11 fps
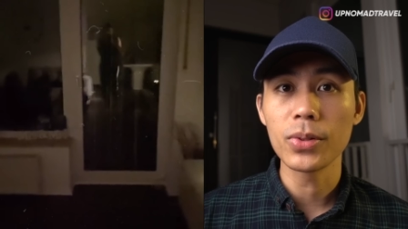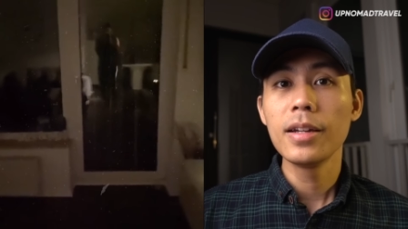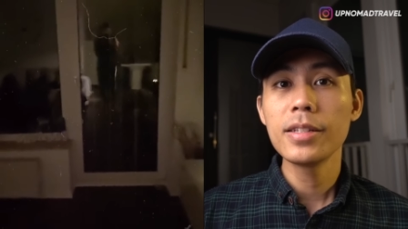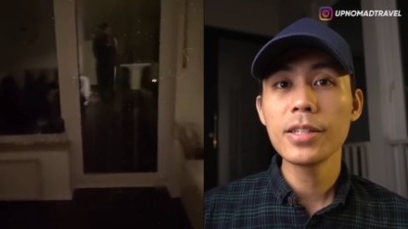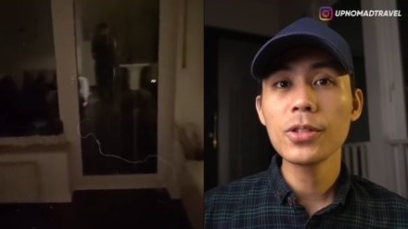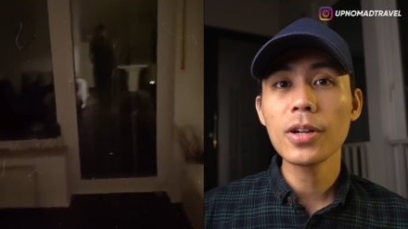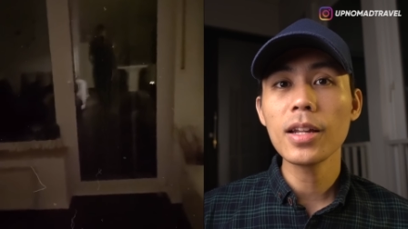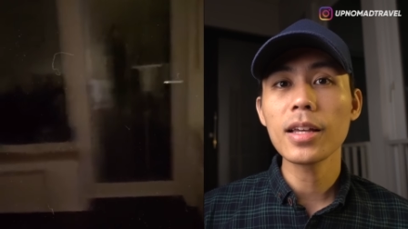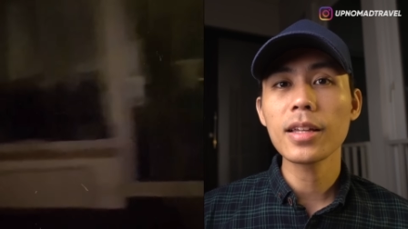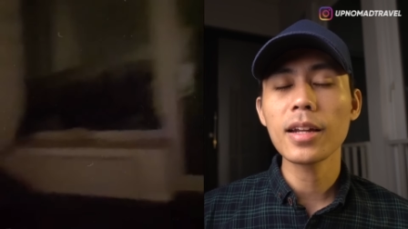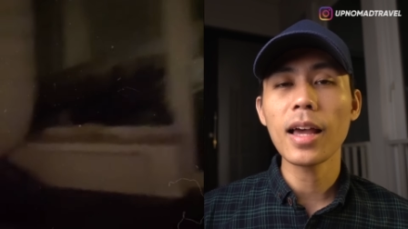di situ
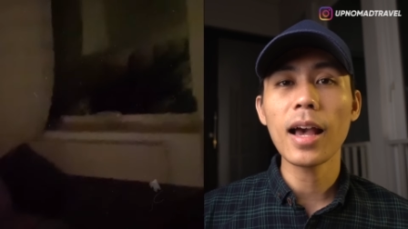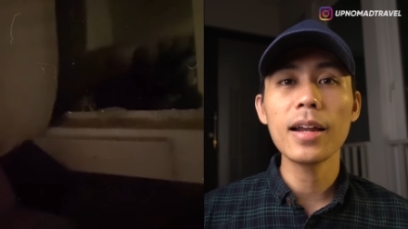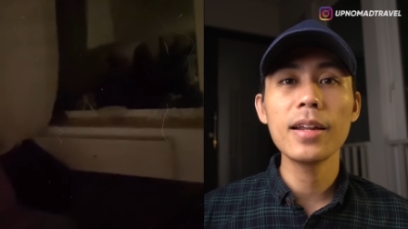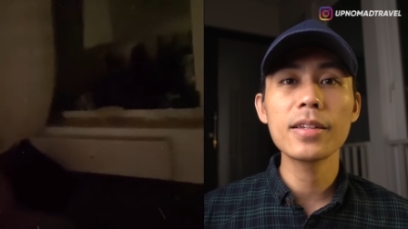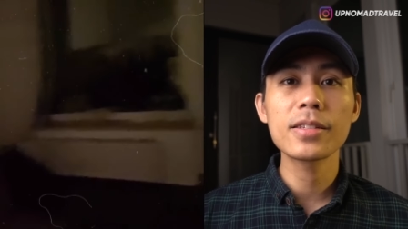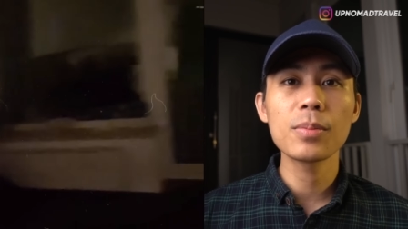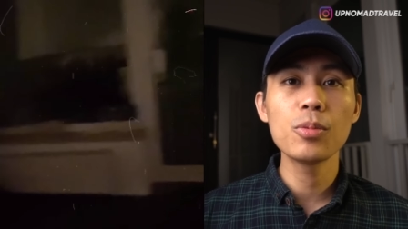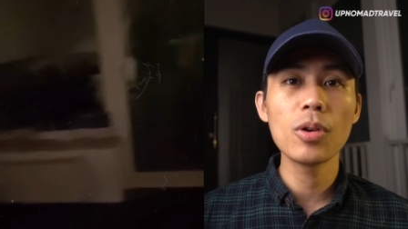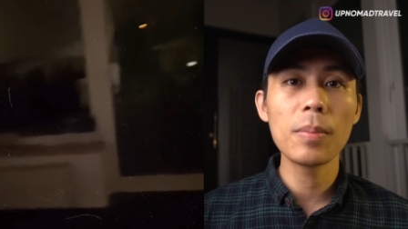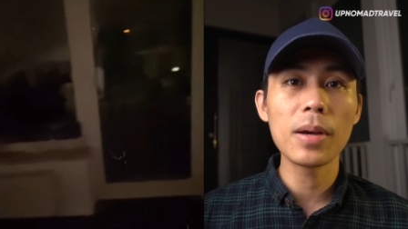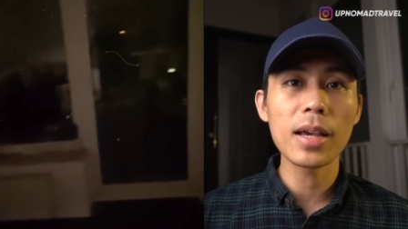kelihatan ada
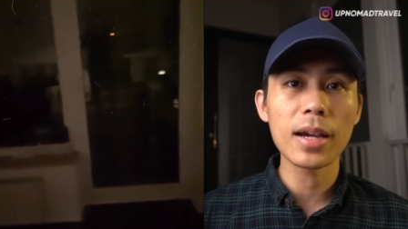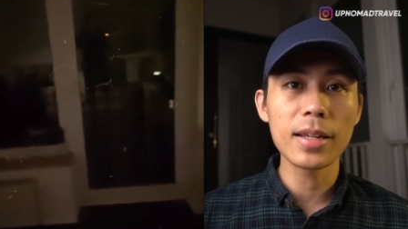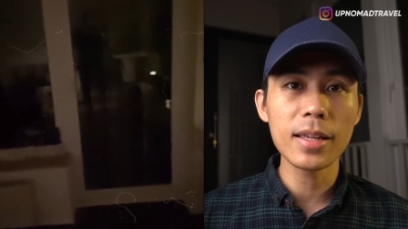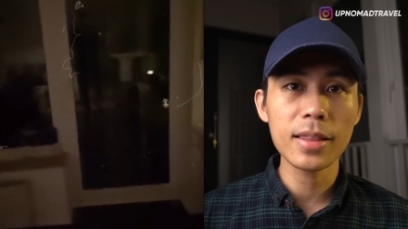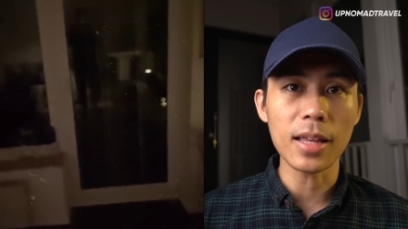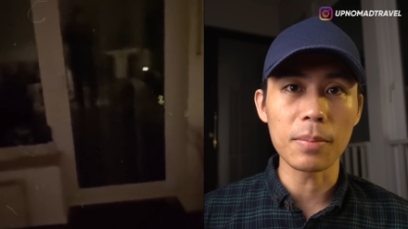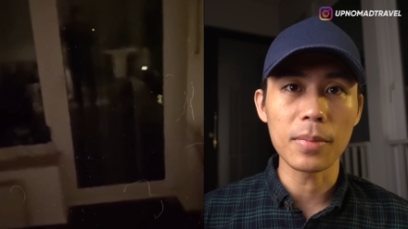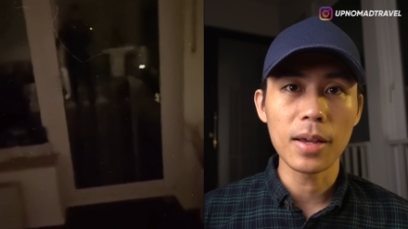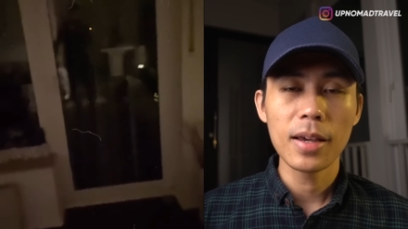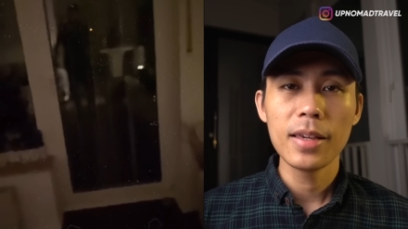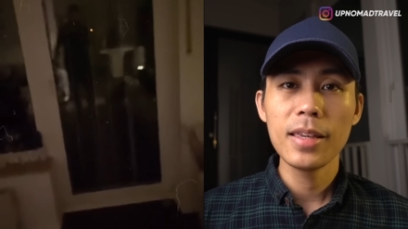sebuah bayangan hitam
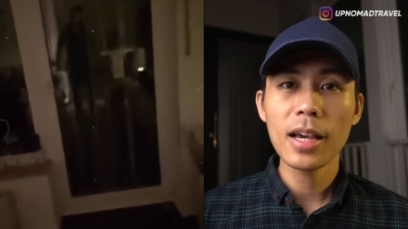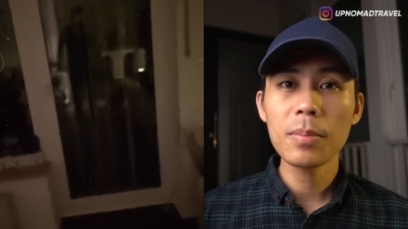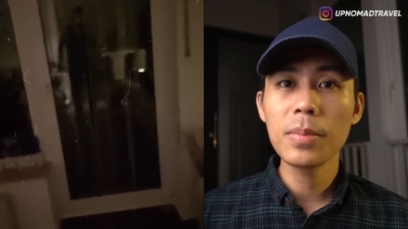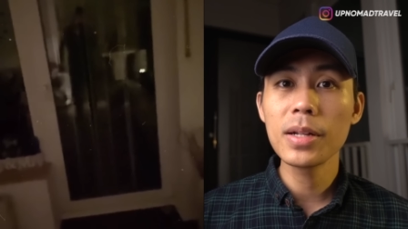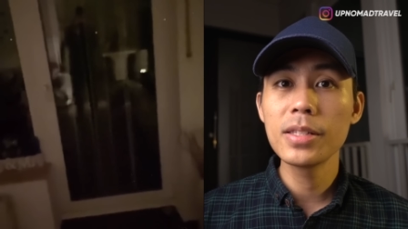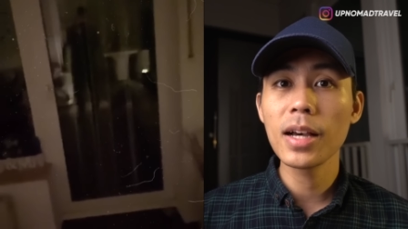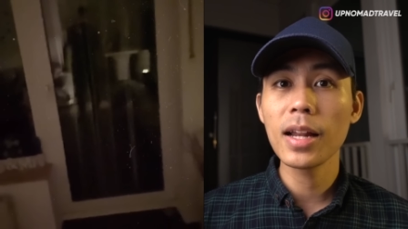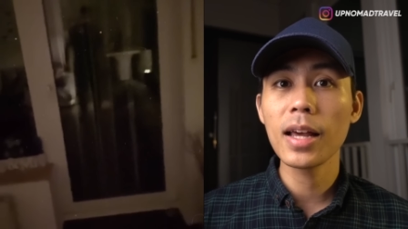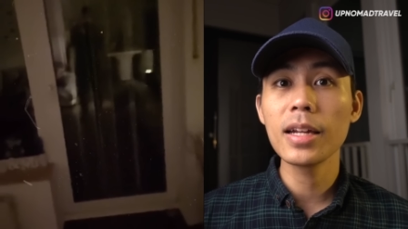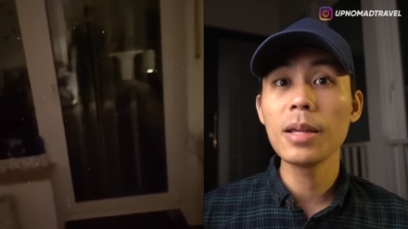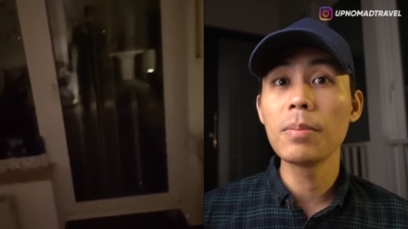yang
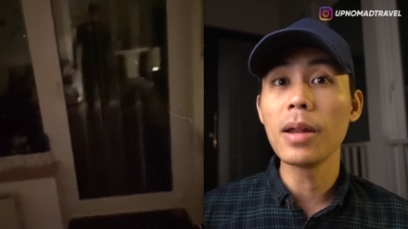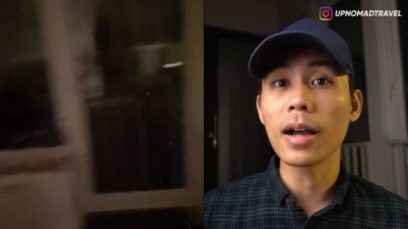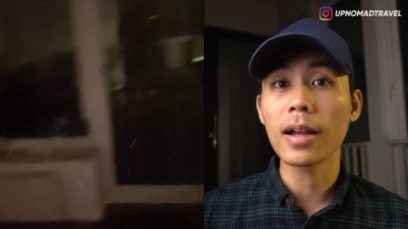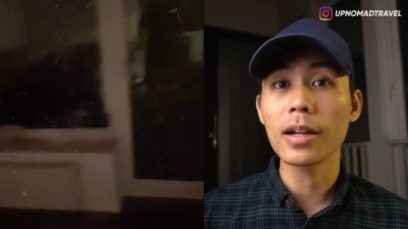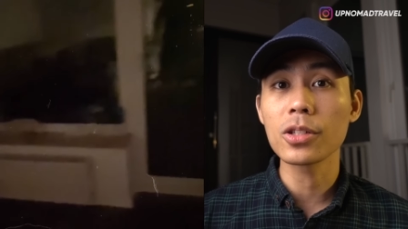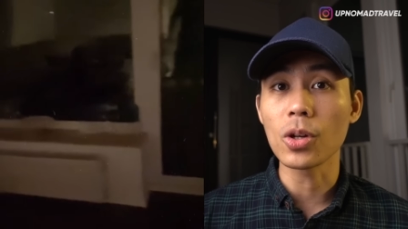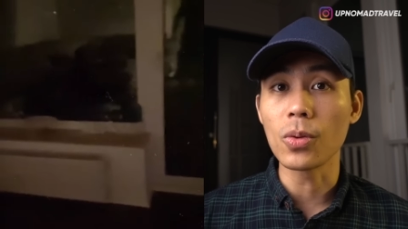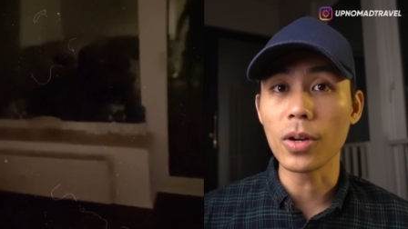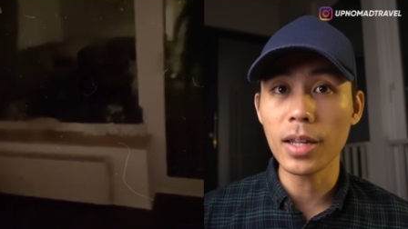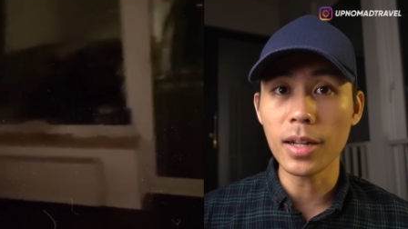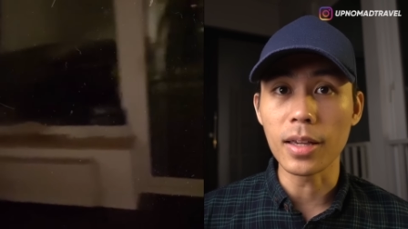berjalan di belakang cowok
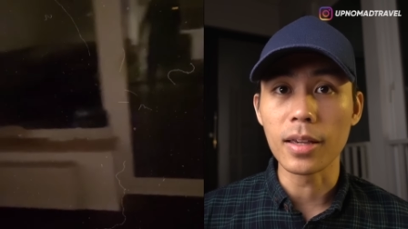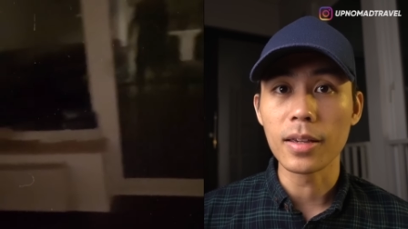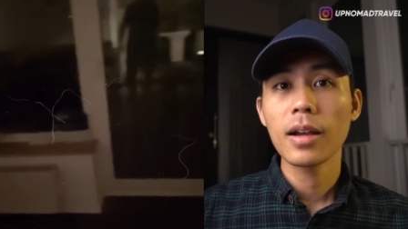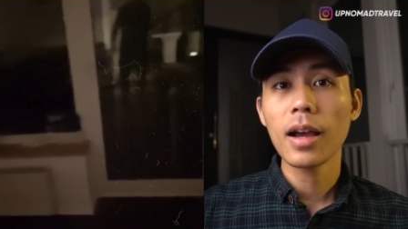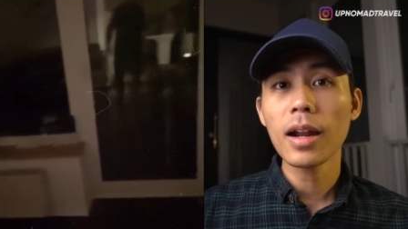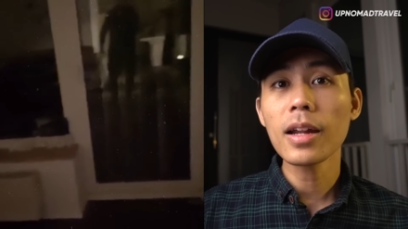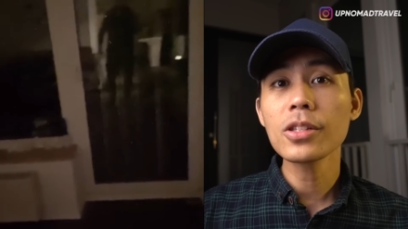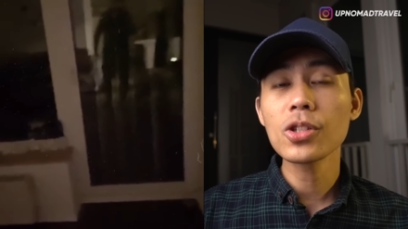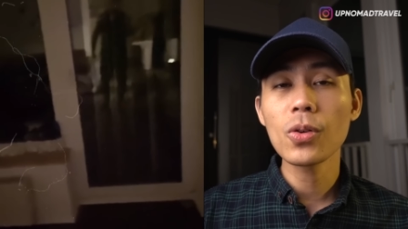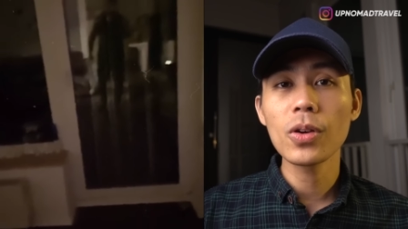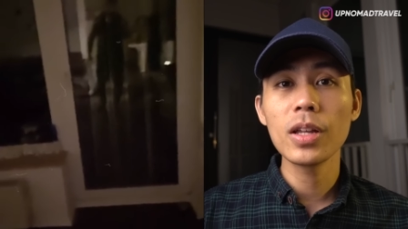ini. Karena
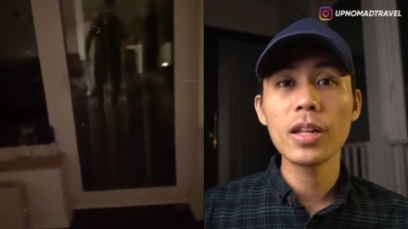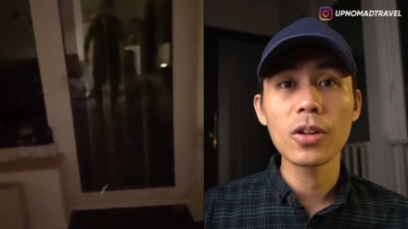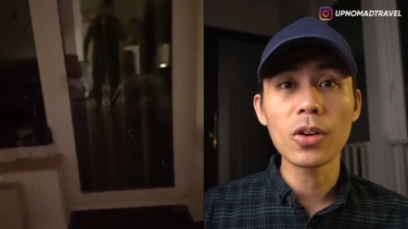cowok ini